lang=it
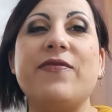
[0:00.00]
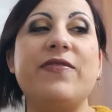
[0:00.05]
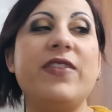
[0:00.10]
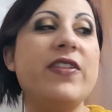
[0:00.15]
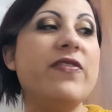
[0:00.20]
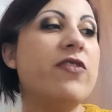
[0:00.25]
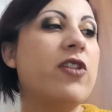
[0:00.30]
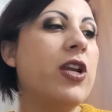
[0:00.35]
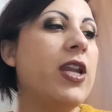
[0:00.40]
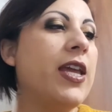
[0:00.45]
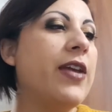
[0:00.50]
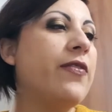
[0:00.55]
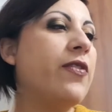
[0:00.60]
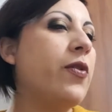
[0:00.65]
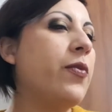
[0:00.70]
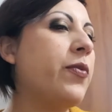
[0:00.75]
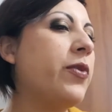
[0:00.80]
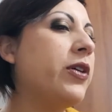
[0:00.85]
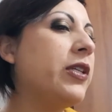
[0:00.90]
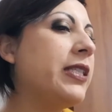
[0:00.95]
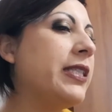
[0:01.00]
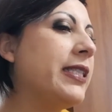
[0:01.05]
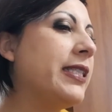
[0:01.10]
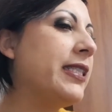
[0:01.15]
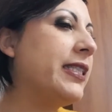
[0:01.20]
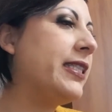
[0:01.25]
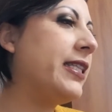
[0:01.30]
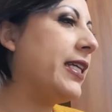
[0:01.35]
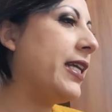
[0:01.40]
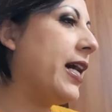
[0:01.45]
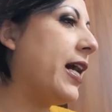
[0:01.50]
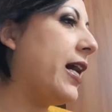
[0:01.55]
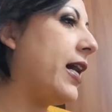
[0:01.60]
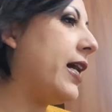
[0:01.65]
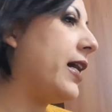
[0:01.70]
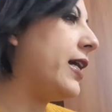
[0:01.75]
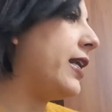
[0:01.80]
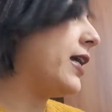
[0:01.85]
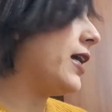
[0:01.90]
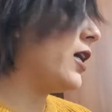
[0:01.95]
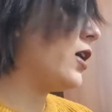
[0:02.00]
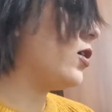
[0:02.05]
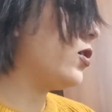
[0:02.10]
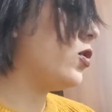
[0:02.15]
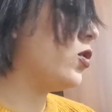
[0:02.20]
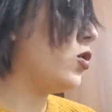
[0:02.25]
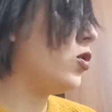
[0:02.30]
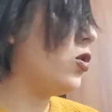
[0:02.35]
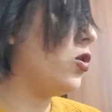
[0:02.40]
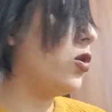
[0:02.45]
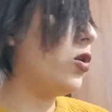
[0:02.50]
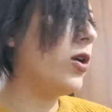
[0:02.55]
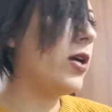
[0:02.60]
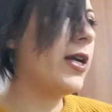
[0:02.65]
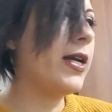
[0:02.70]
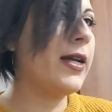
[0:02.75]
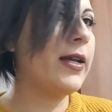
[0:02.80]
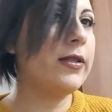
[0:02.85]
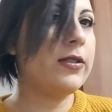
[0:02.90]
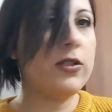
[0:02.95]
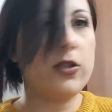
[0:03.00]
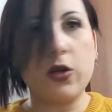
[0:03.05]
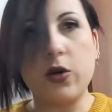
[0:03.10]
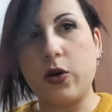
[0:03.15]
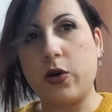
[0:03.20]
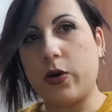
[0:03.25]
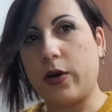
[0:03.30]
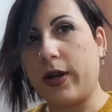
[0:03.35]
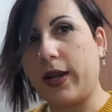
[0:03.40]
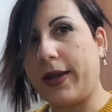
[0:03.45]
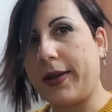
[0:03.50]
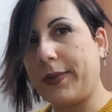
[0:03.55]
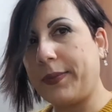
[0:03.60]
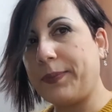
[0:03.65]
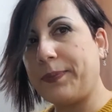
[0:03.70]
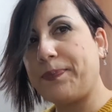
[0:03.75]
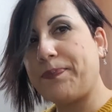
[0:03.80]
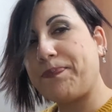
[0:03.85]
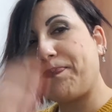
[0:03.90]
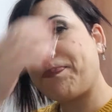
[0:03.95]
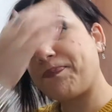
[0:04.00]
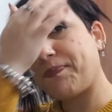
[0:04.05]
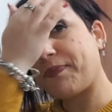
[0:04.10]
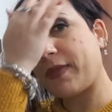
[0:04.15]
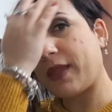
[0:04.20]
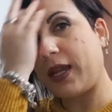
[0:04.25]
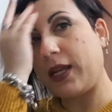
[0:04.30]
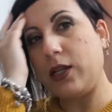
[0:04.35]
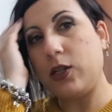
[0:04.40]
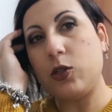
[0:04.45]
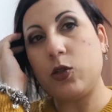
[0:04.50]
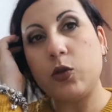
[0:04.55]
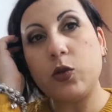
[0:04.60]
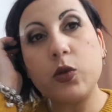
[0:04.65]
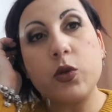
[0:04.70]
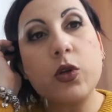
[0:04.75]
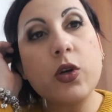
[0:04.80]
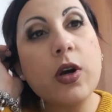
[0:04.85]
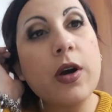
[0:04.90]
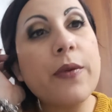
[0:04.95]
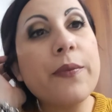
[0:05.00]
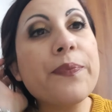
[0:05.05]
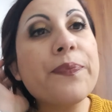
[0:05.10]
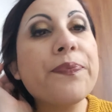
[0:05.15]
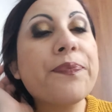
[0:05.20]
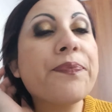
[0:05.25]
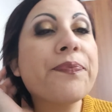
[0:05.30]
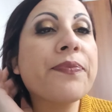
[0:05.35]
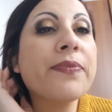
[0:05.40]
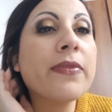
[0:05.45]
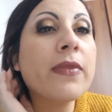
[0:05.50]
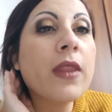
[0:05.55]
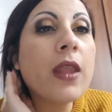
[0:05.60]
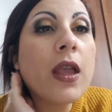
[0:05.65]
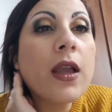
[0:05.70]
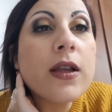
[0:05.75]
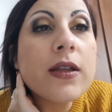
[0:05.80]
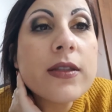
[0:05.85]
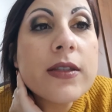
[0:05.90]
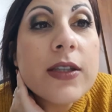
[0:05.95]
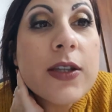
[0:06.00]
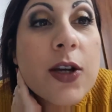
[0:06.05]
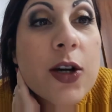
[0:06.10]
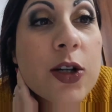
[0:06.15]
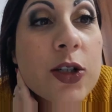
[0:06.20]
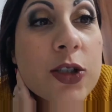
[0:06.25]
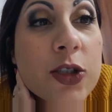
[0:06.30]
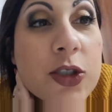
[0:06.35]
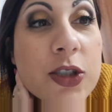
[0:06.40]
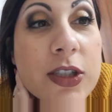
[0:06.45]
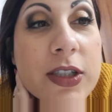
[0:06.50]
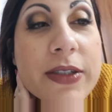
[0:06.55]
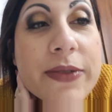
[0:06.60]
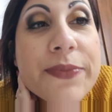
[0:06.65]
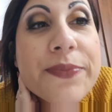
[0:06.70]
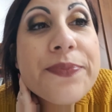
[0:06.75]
vi volevo mostrare con l'occasione il trucco di oggi